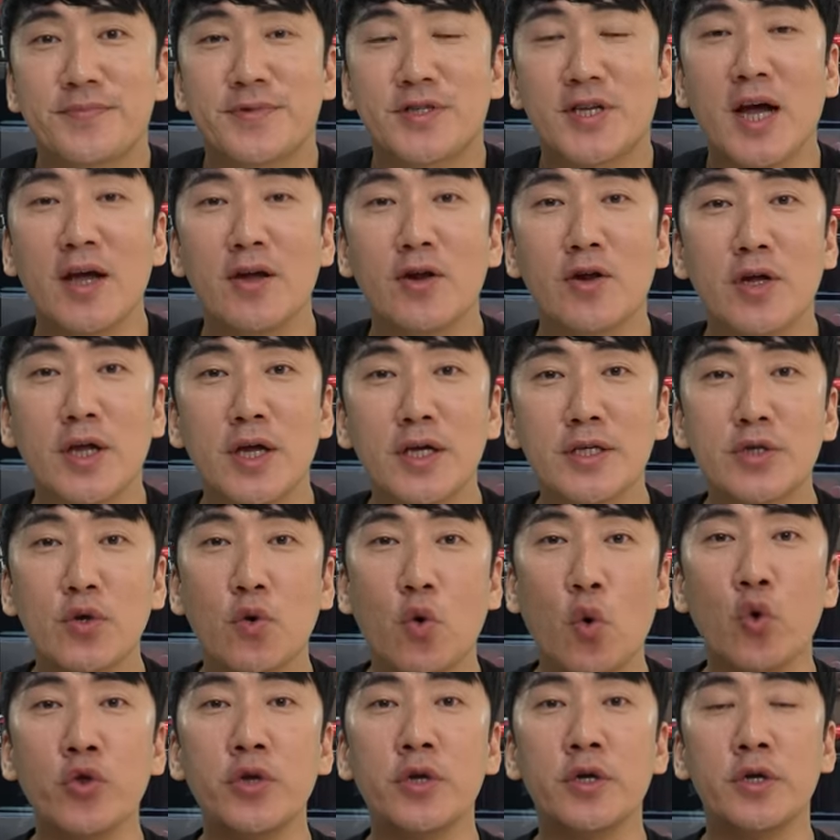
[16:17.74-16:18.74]
자 이렇게 해서
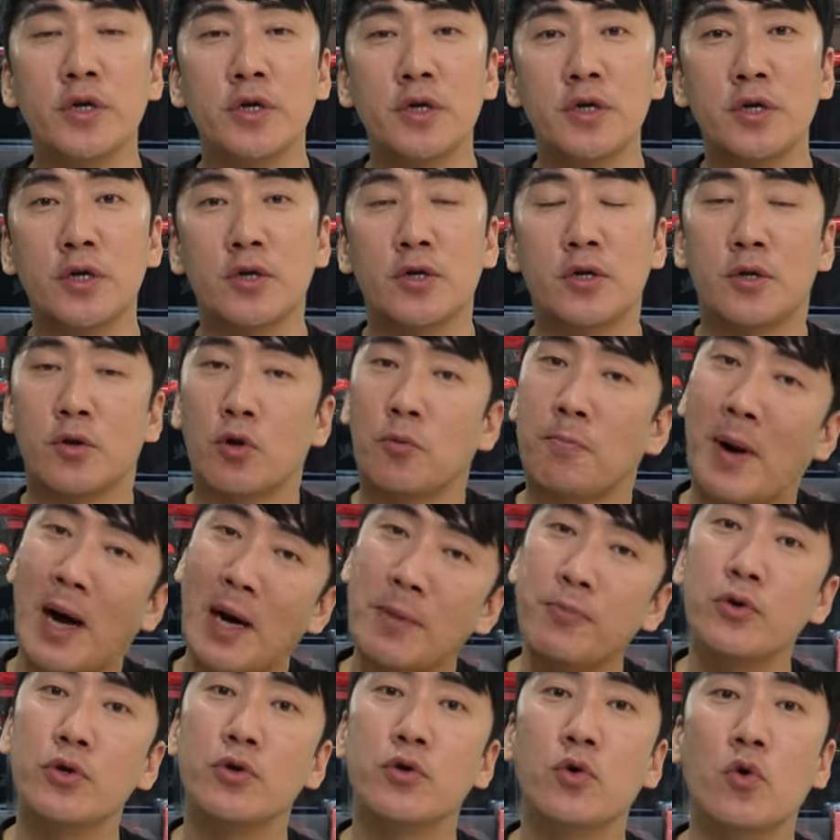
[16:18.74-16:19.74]
오늘
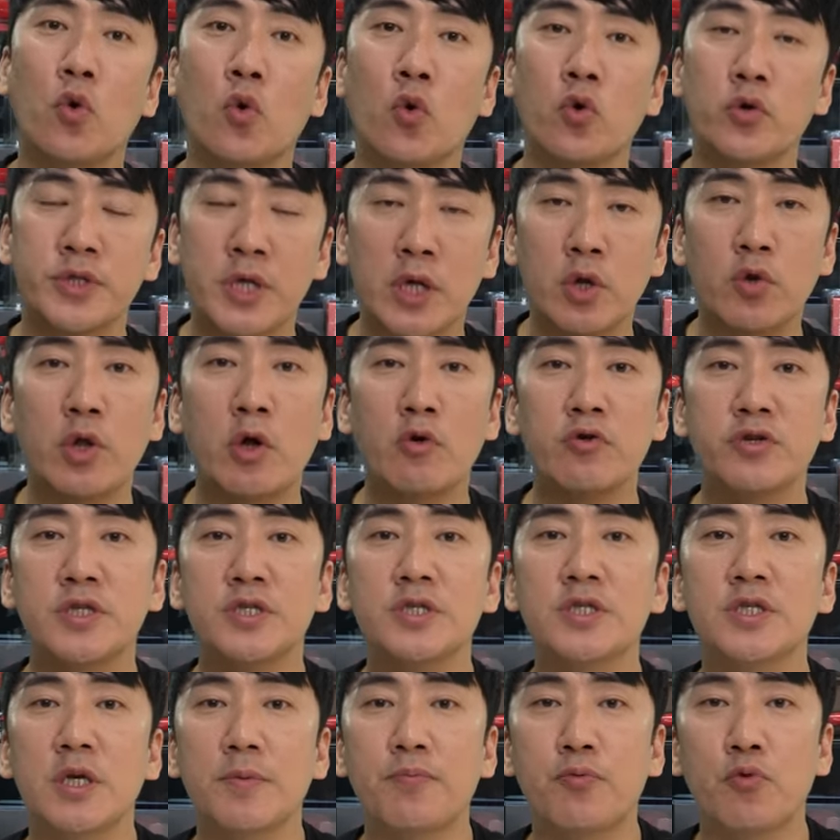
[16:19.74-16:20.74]
마블고 새로 나온
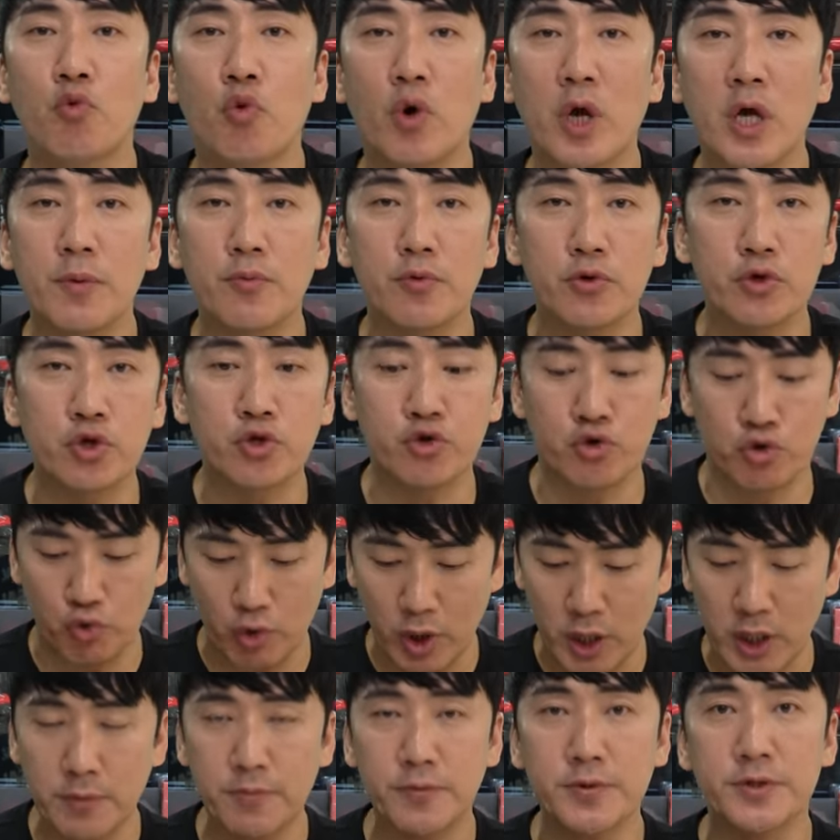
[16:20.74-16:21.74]
신제품 웨이브2,
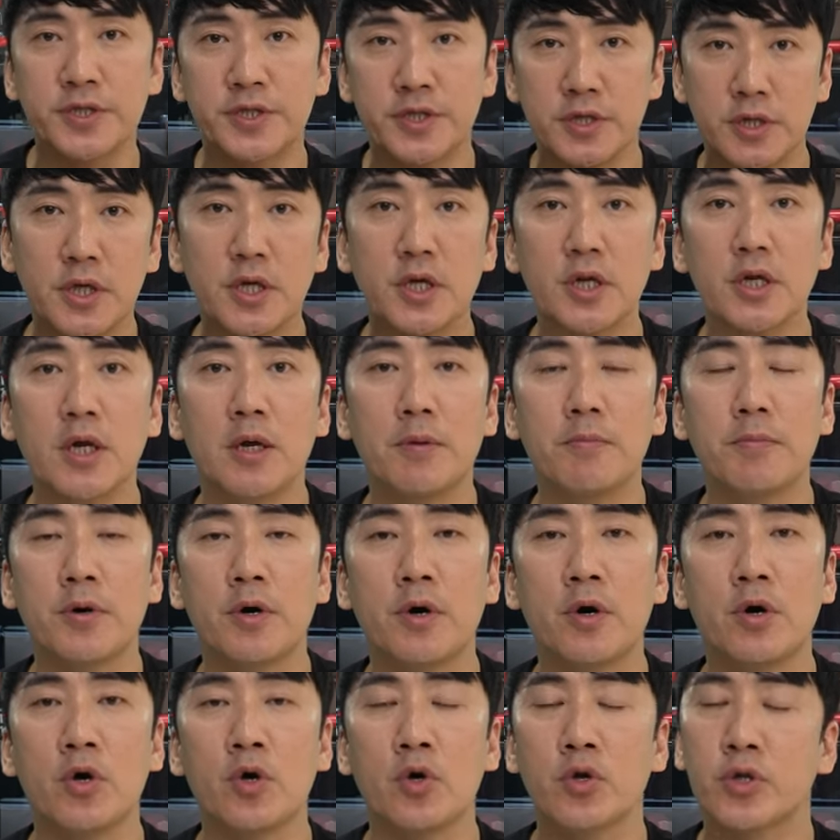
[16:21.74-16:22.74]
웨이브3를
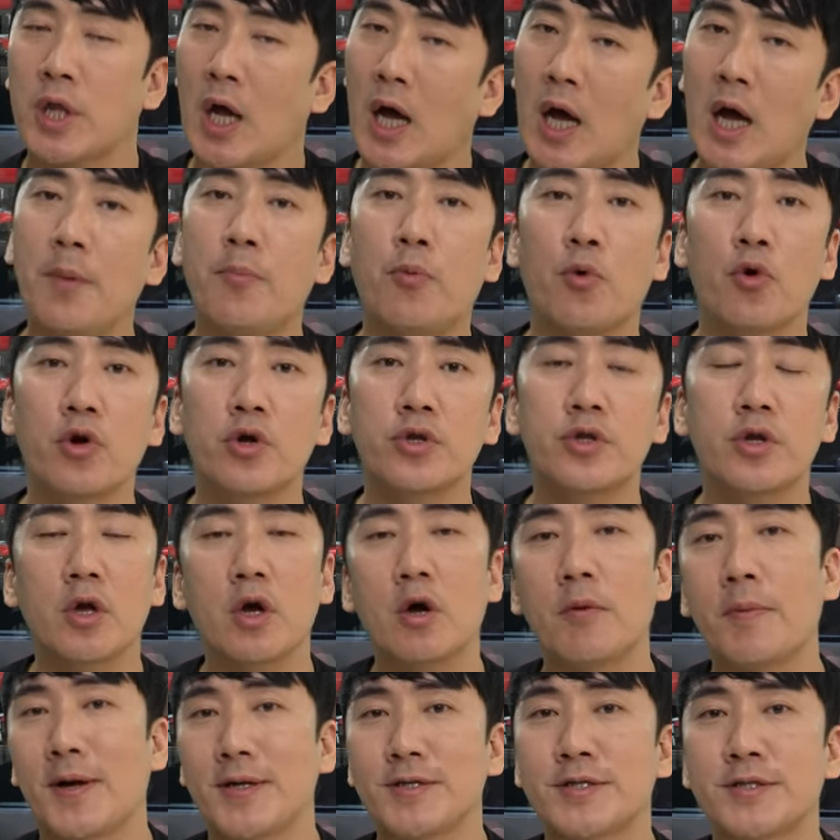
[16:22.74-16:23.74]
한번 다
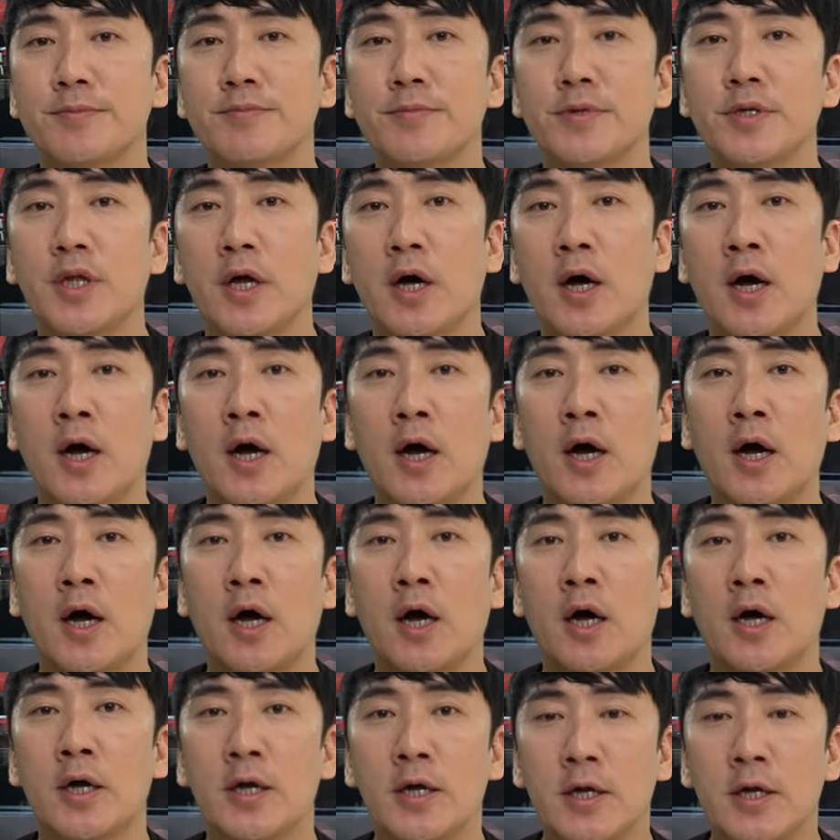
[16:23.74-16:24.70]
보여드려 봤습니다.